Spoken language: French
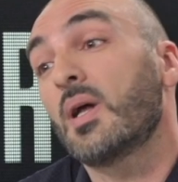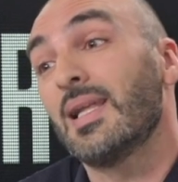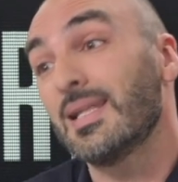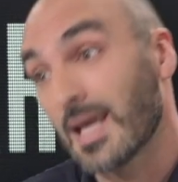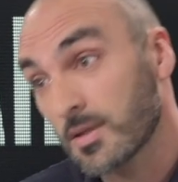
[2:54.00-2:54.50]
par de
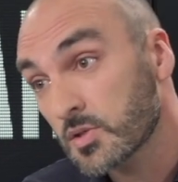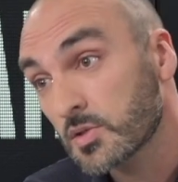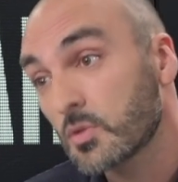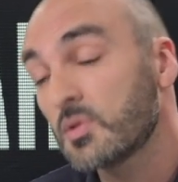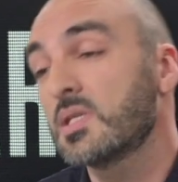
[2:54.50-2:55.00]

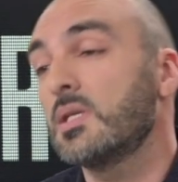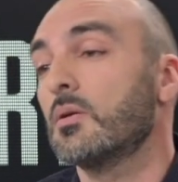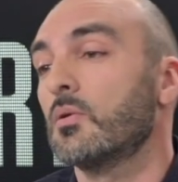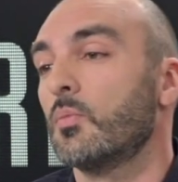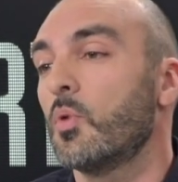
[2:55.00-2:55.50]
l'alternance aussi.
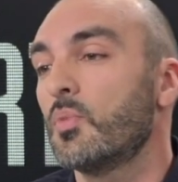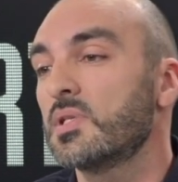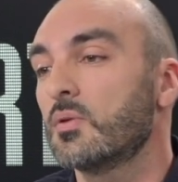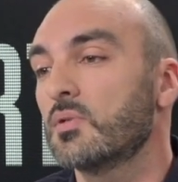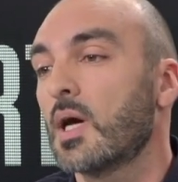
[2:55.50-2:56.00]
On propose
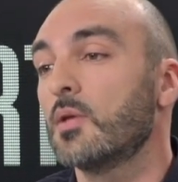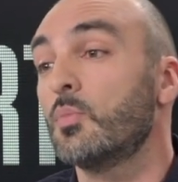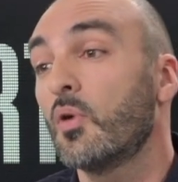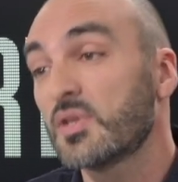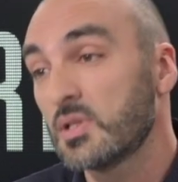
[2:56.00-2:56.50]
des contrats de
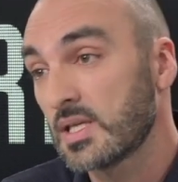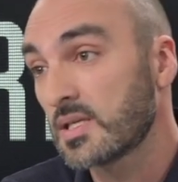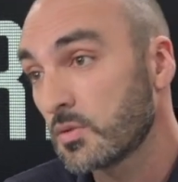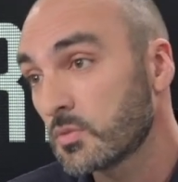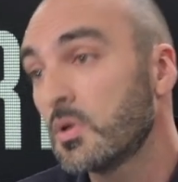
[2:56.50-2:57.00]

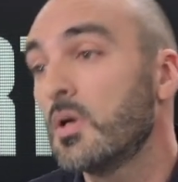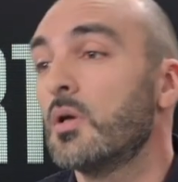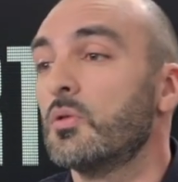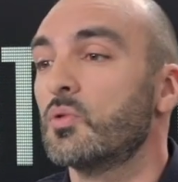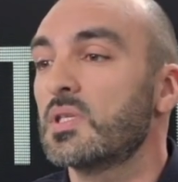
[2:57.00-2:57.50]
professionnalisation,
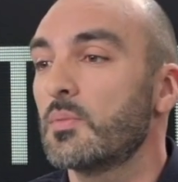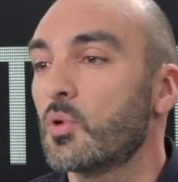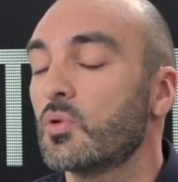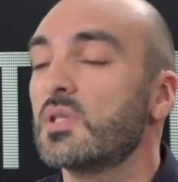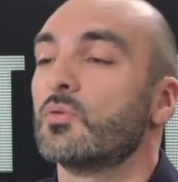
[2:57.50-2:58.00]
donc des
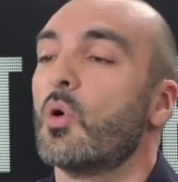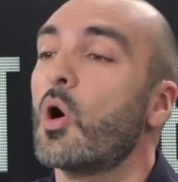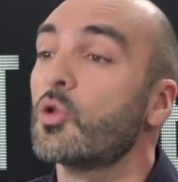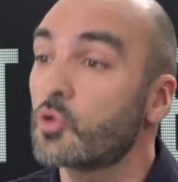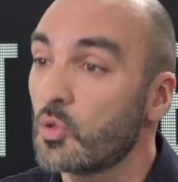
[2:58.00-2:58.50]
apprenants qui sont
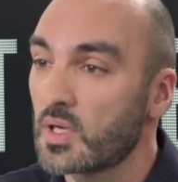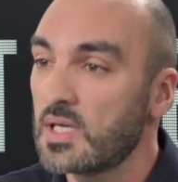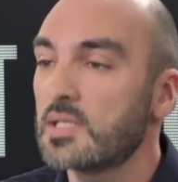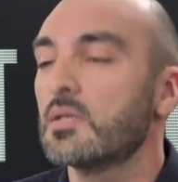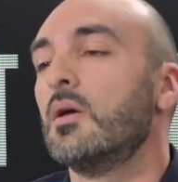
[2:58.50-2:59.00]
en
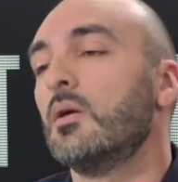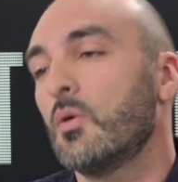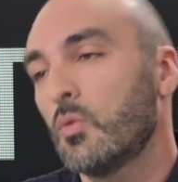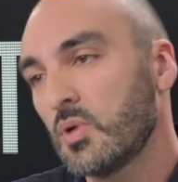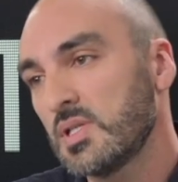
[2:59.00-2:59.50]
entreprise,
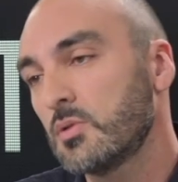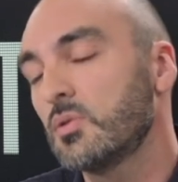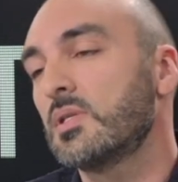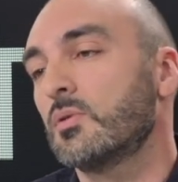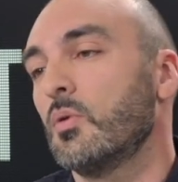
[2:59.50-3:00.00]
ont les
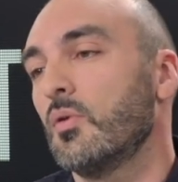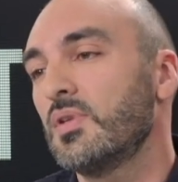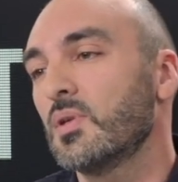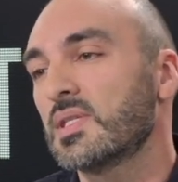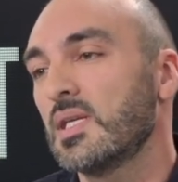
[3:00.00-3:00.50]
études qui sont euh,
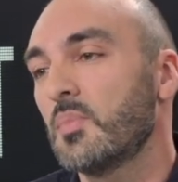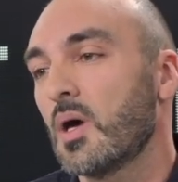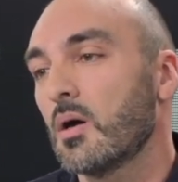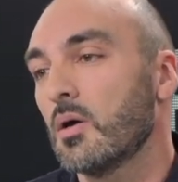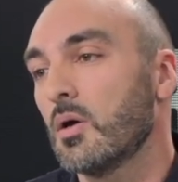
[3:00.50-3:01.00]
financées
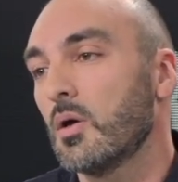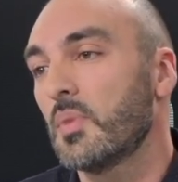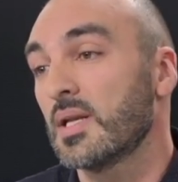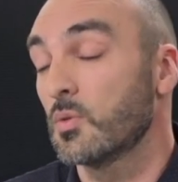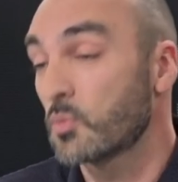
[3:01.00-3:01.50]
par,
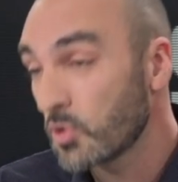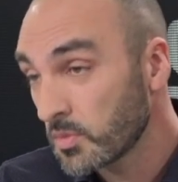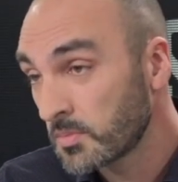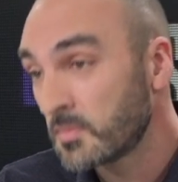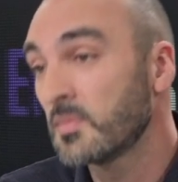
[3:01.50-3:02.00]
par les TOPCO. Il y a